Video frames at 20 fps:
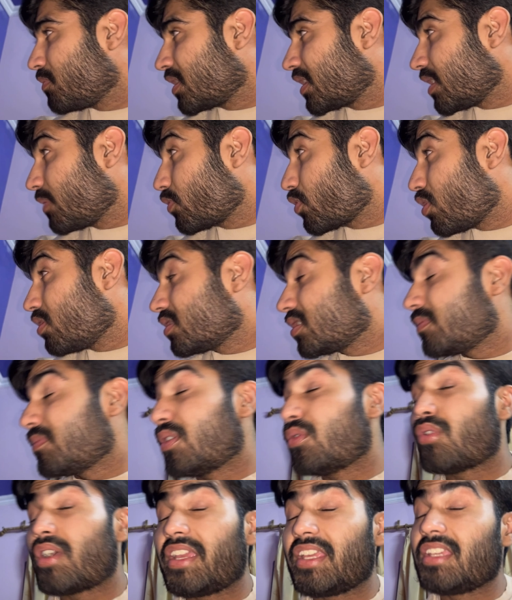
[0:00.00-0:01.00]
मतलब कौन सी
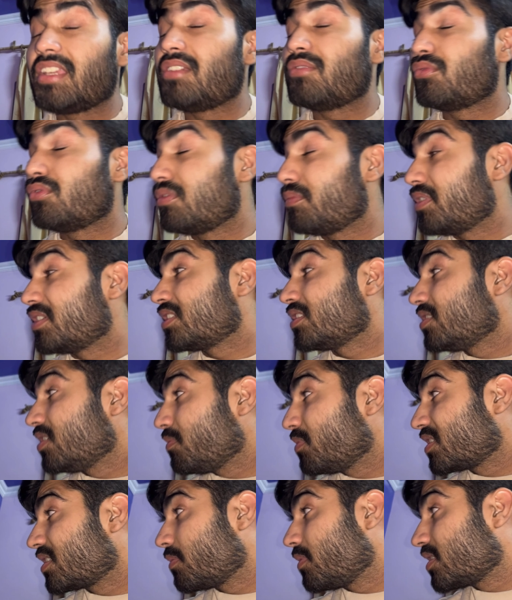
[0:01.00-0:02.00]
बहू आएगी उनमें से
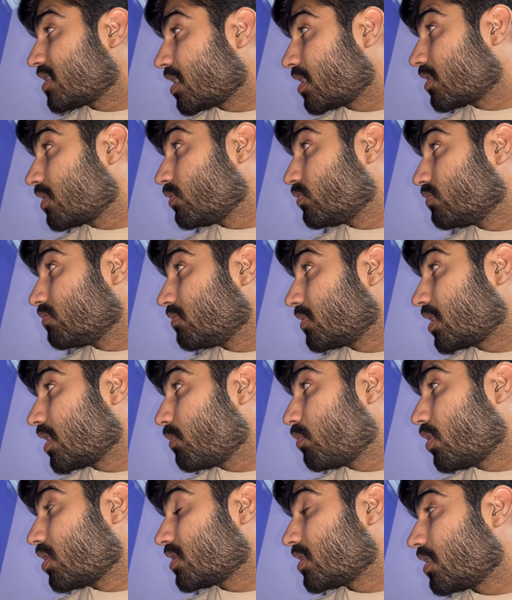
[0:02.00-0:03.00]
जिनमें से मैं चाहता हूँ
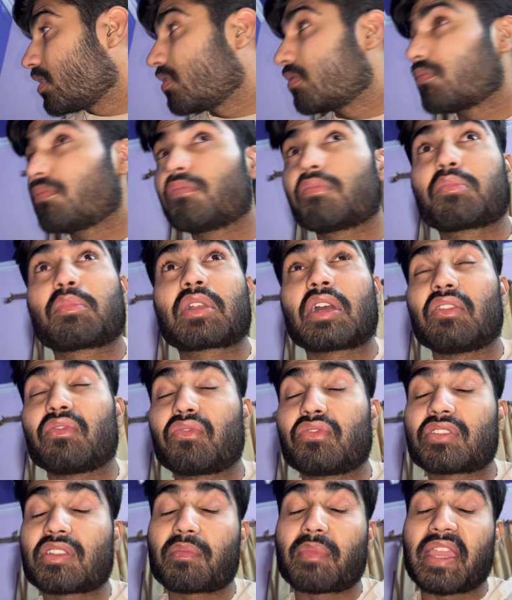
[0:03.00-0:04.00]
मतलब बहुत ज़्यादा
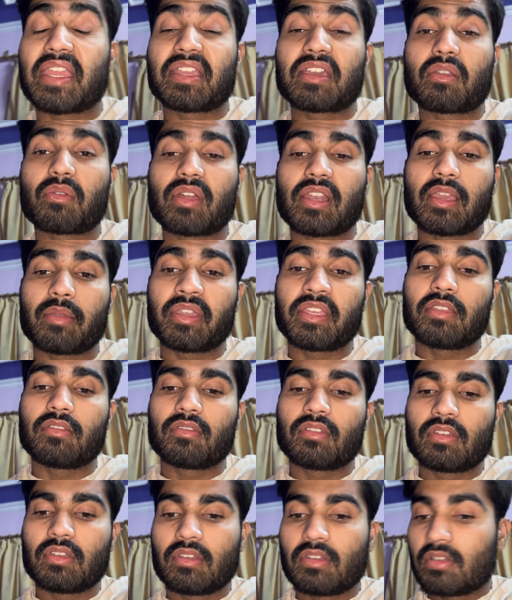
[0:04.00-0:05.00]
कन्फ्यूजन भयंकर वाला है भाई हाँ,